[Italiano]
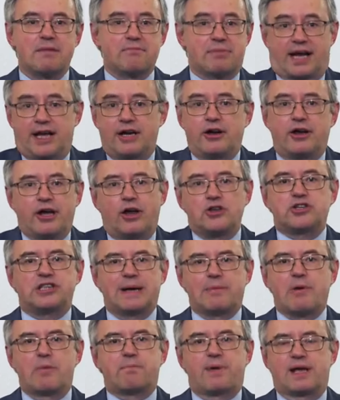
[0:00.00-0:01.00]
perché noi oggi
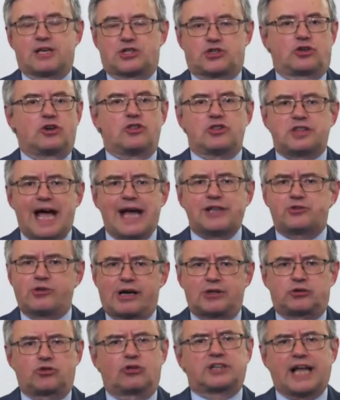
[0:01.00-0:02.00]
diamo per
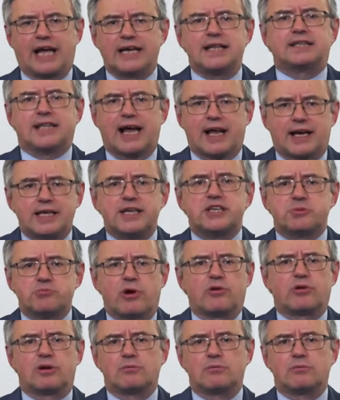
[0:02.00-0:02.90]
scontato che totalitarismo